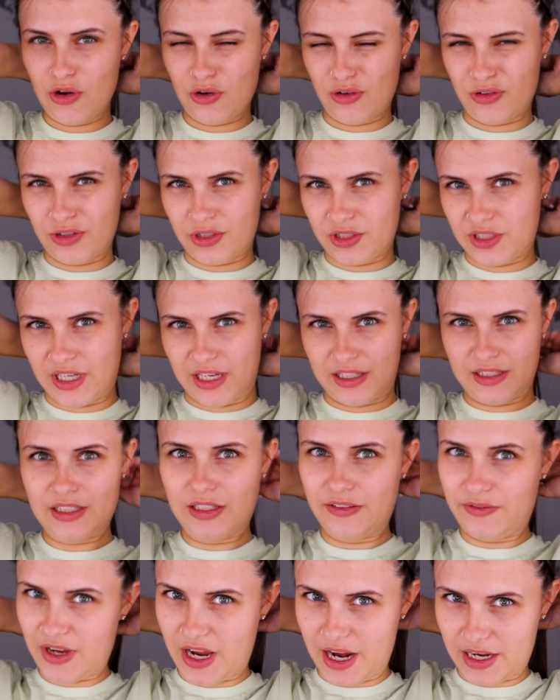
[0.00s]
und dann
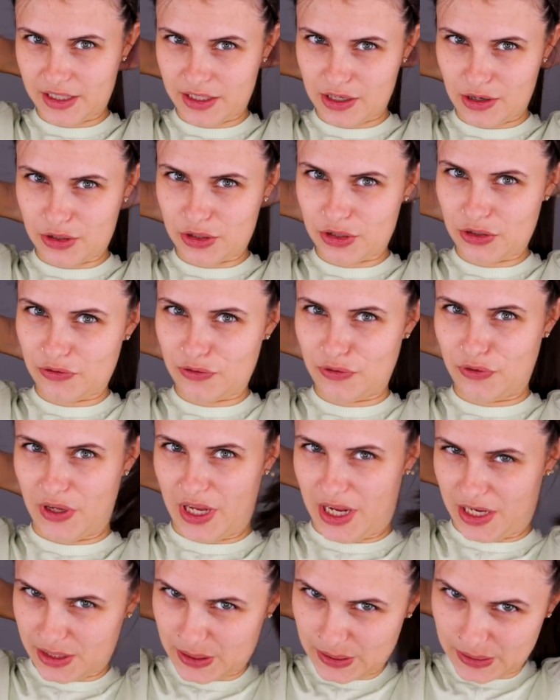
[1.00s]
sind wir eigentlich auch schon
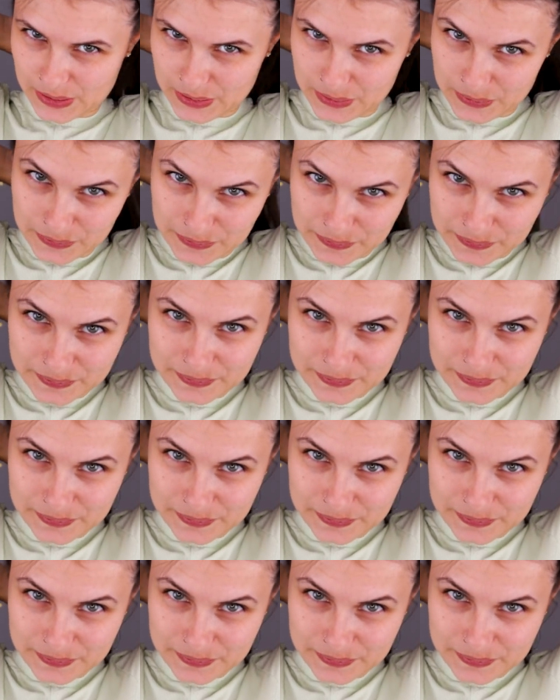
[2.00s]
fertig.